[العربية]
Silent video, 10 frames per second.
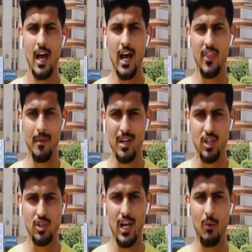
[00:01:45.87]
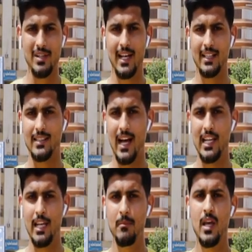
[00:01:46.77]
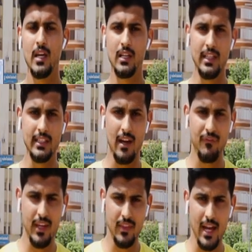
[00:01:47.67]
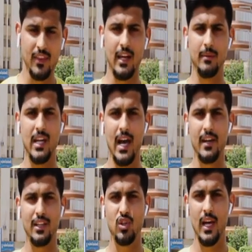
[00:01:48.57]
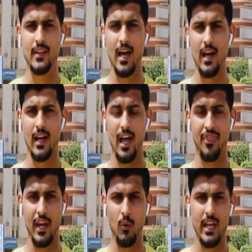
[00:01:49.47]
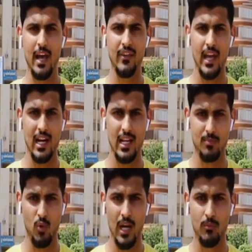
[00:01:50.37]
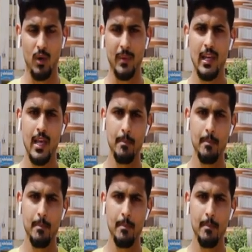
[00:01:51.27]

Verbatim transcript: هذا ما شجع وزارة التعليم لتنفيذ أيضا امتحانات شهادة الثانوية في الأسبوع المقبل